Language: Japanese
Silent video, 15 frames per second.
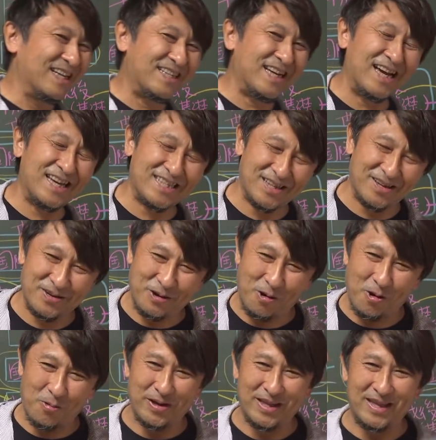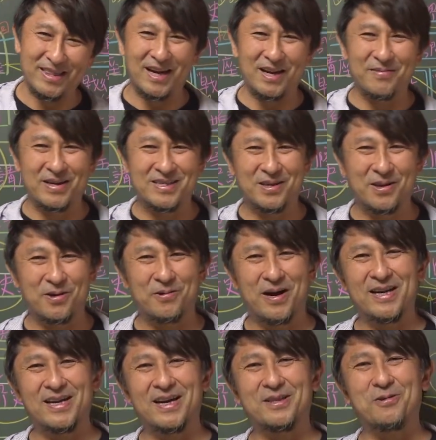じゃあ以上ここまでになります今日は
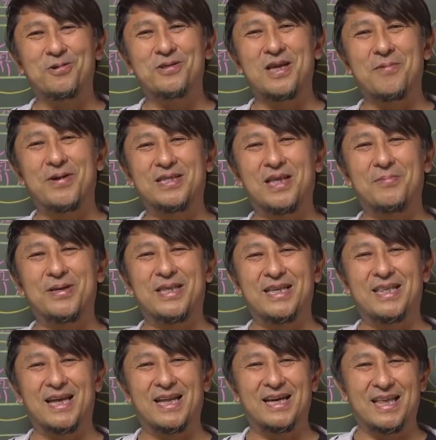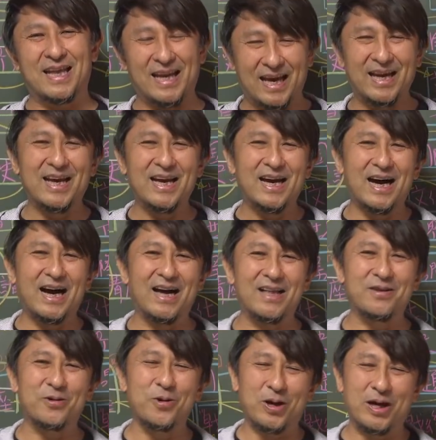ありがとうございました見ていただいてねあ
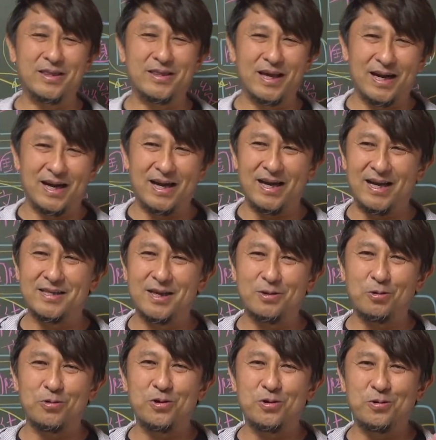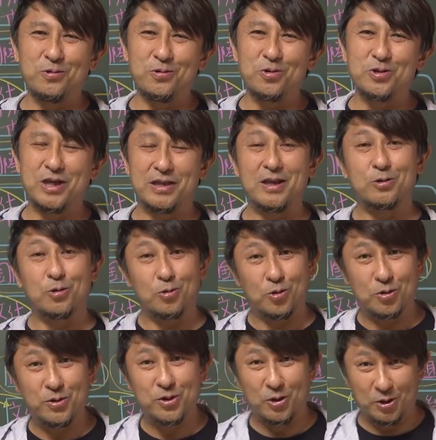のよかったら、えー、佐藤幸乃のチャンネル登
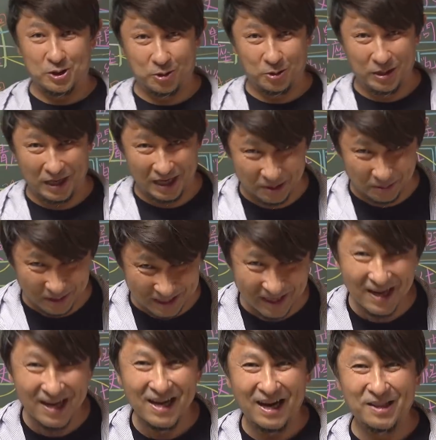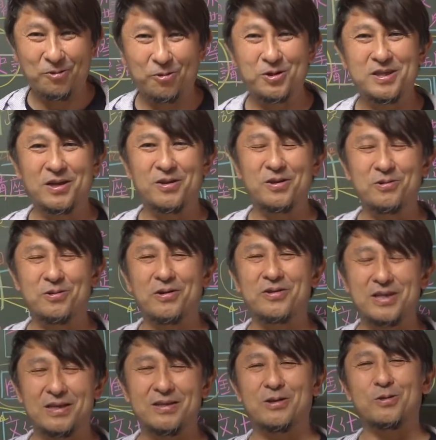録もよろしくお願いしますあのこちらの言うての
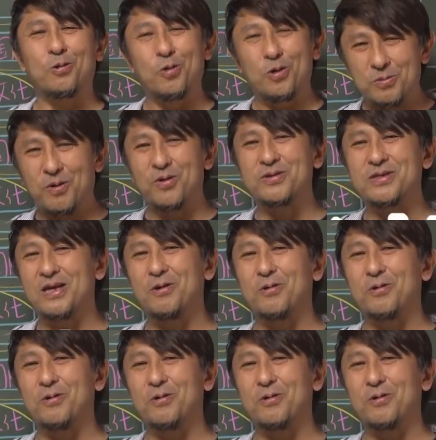チャンネル登録もぜひ